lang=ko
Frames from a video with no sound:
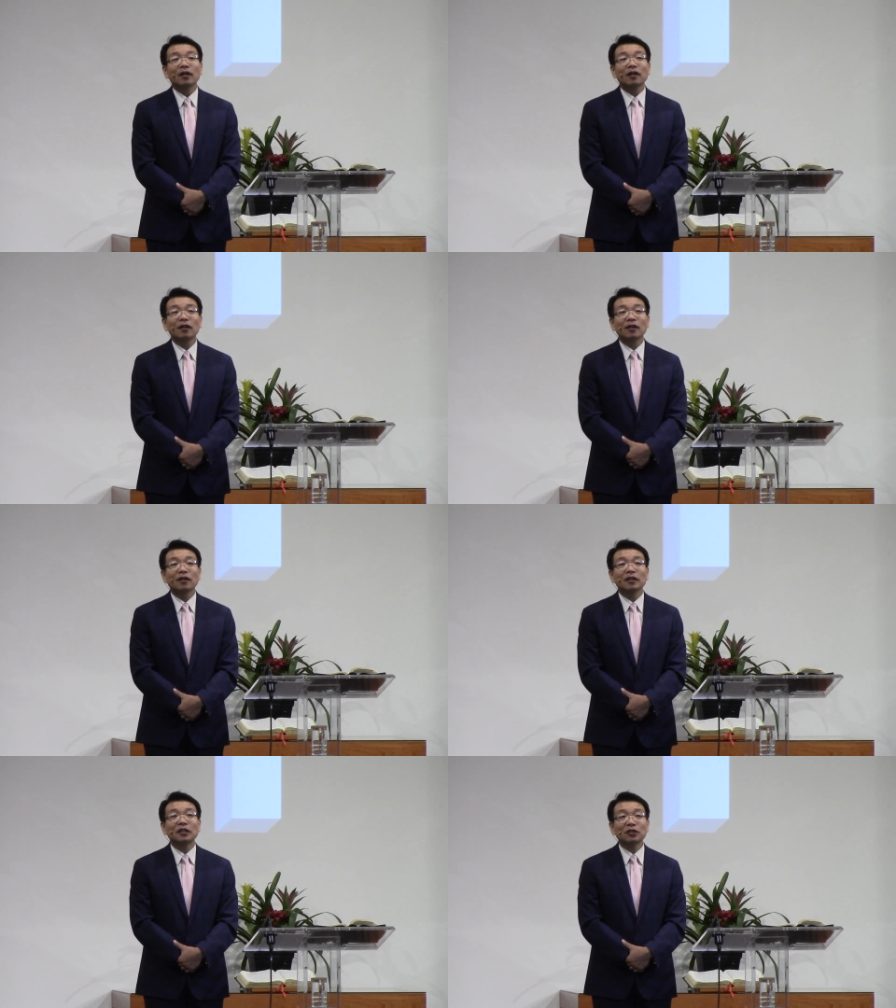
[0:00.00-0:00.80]

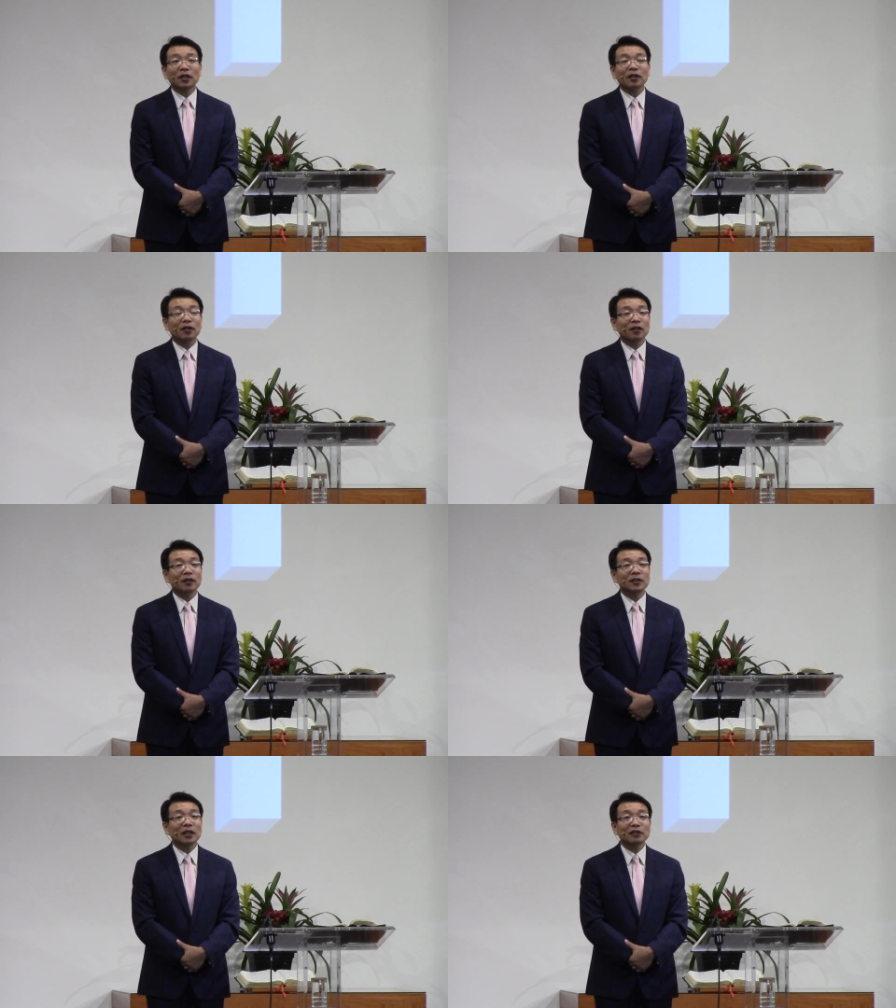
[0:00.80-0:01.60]
어,
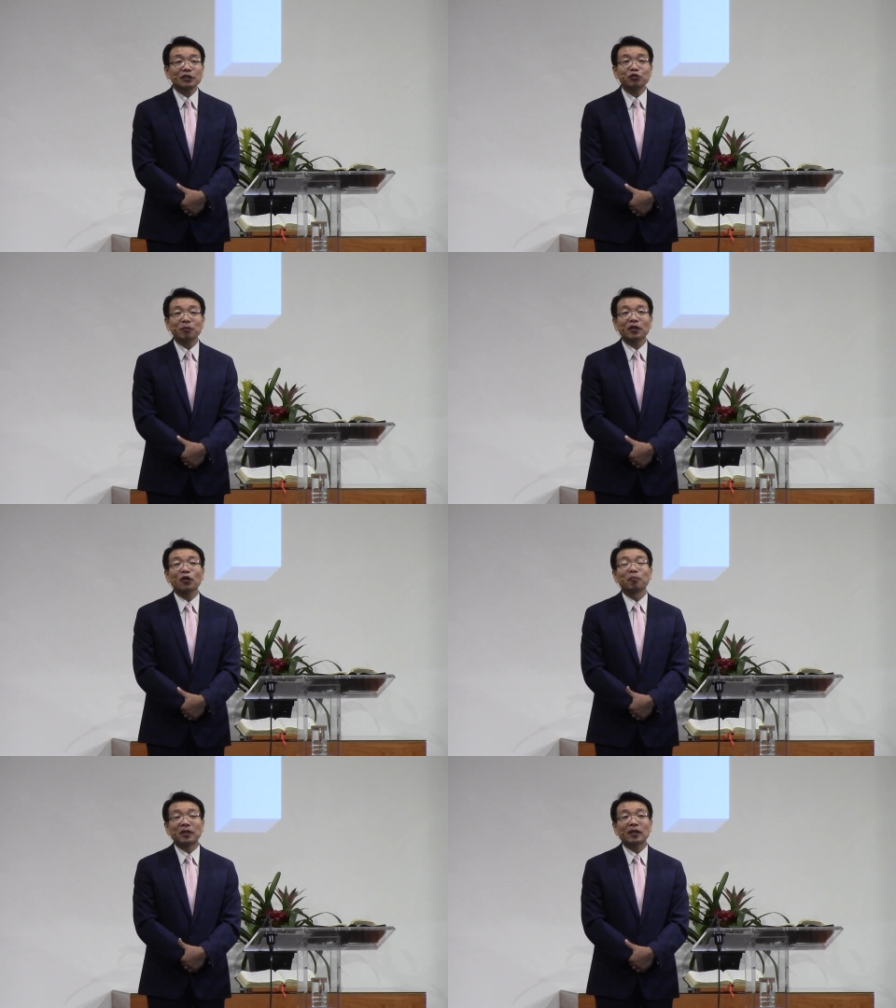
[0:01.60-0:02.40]
이렇게 생각될 수밖에
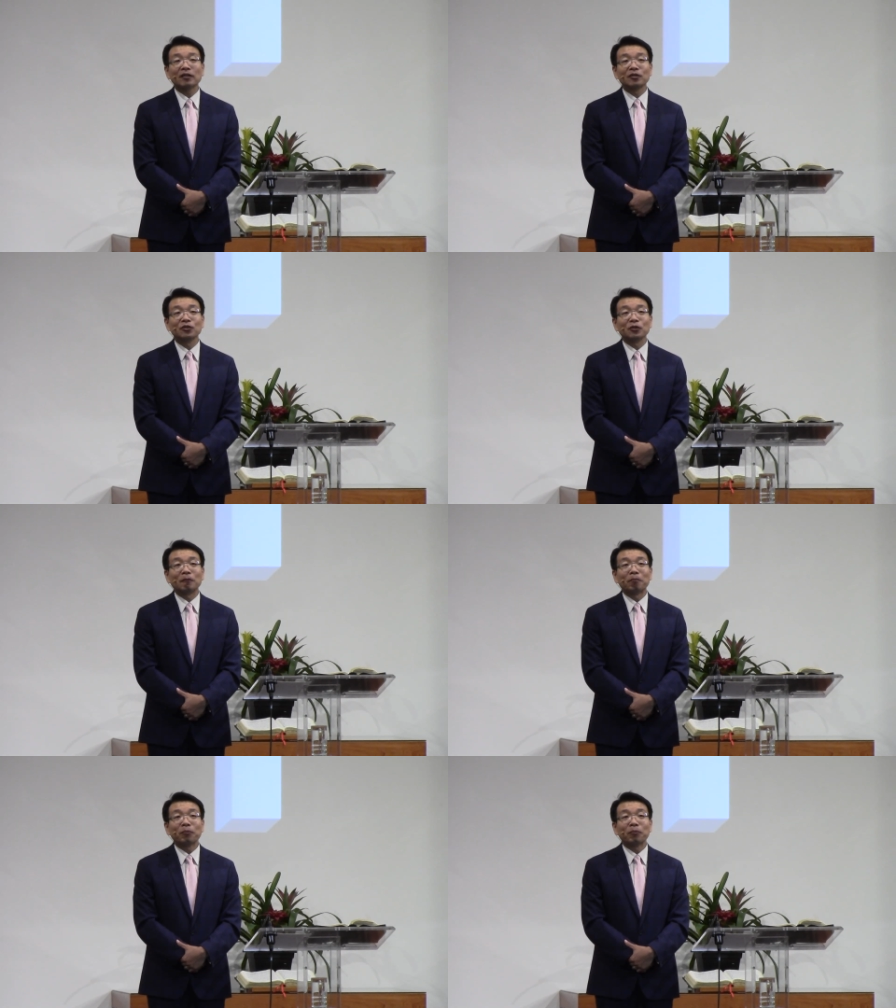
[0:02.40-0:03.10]
없다라는 거죠.